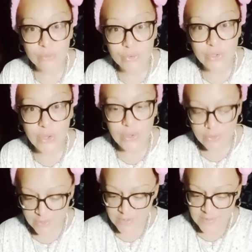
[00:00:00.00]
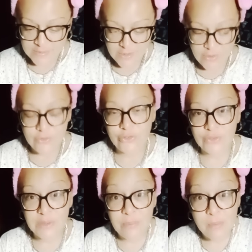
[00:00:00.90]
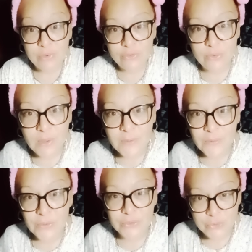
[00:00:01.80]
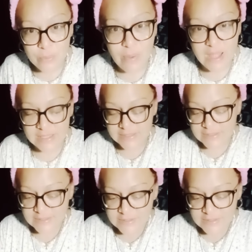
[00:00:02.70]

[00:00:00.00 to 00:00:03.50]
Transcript: mon cœur, euh, je n'ai pas besoin euh, de parler